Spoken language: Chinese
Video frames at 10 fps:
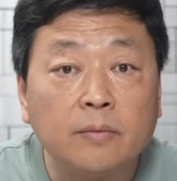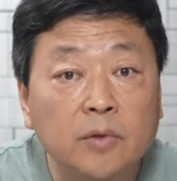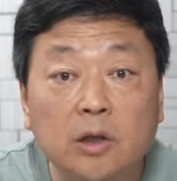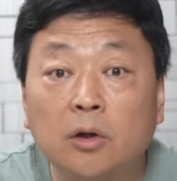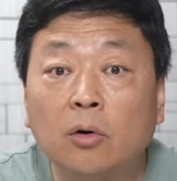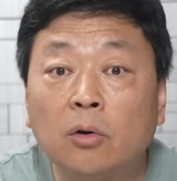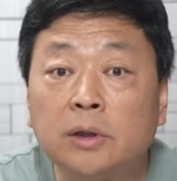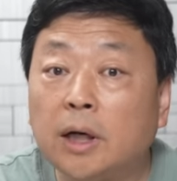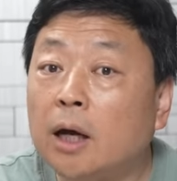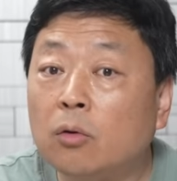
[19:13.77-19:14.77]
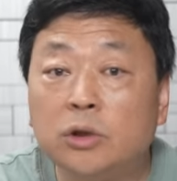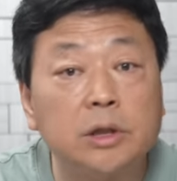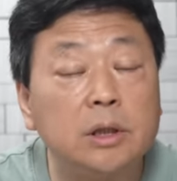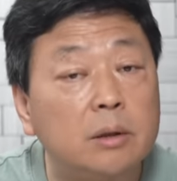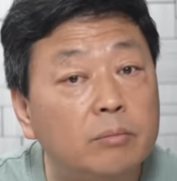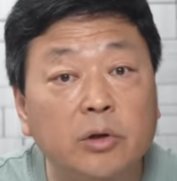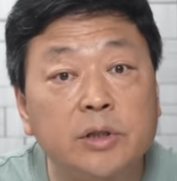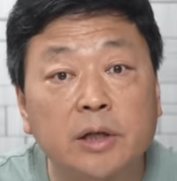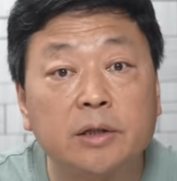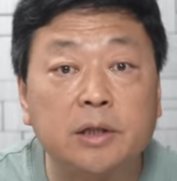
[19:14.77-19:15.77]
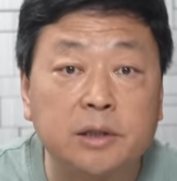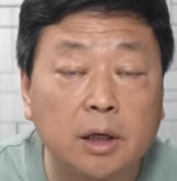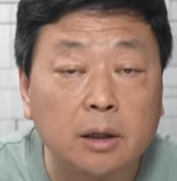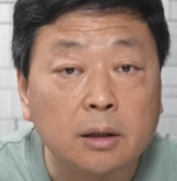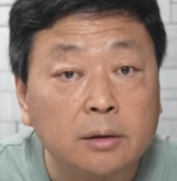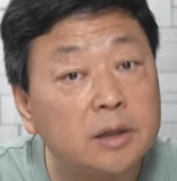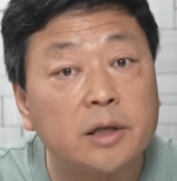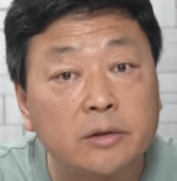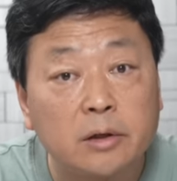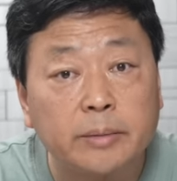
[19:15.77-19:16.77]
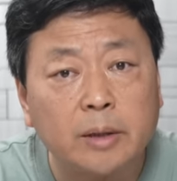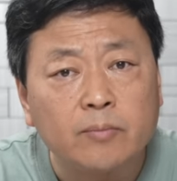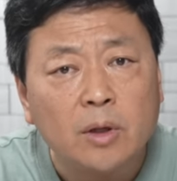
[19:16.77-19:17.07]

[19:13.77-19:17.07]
但是你看胡锡进没有谴责这些，他谴责什么？